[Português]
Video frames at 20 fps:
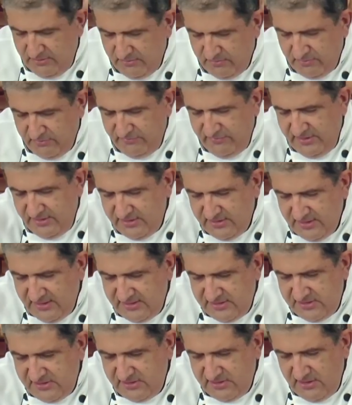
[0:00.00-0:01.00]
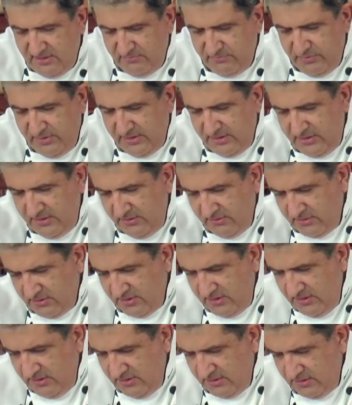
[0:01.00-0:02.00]
Aproveitar esse temperinho
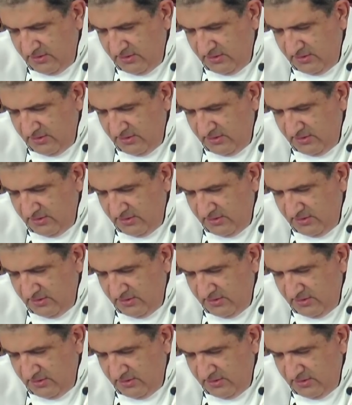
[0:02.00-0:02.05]
aqui.